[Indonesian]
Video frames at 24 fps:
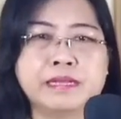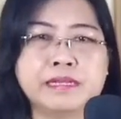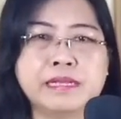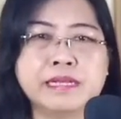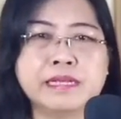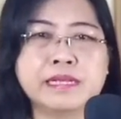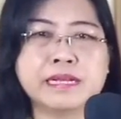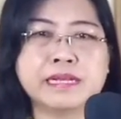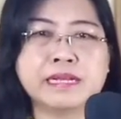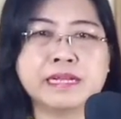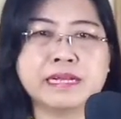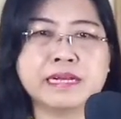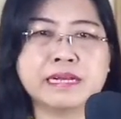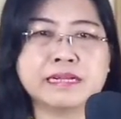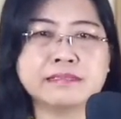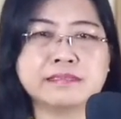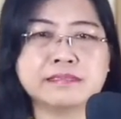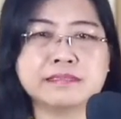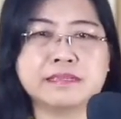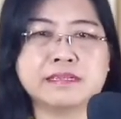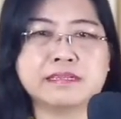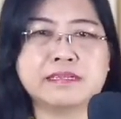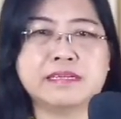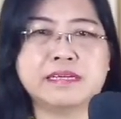Di,
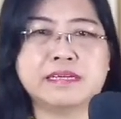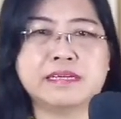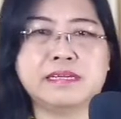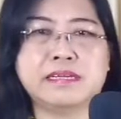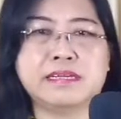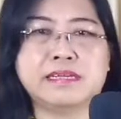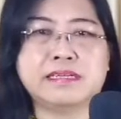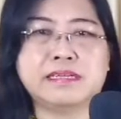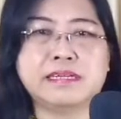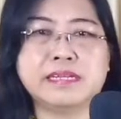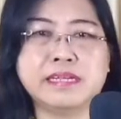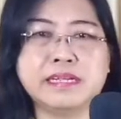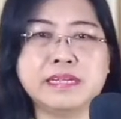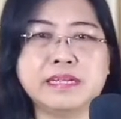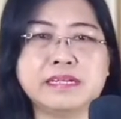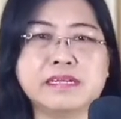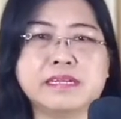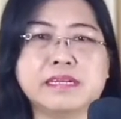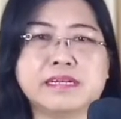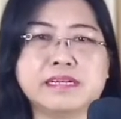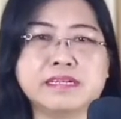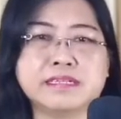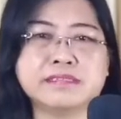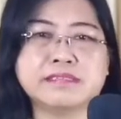generas, di, di
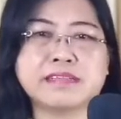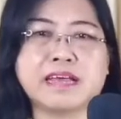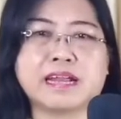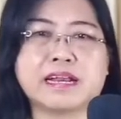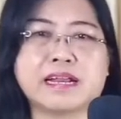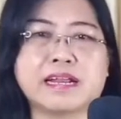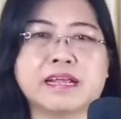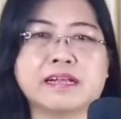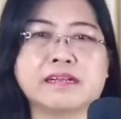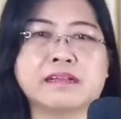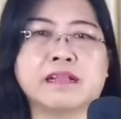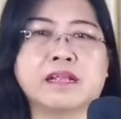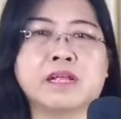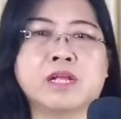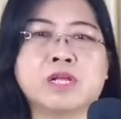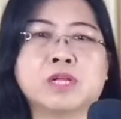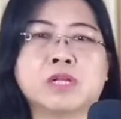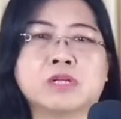Genesaret,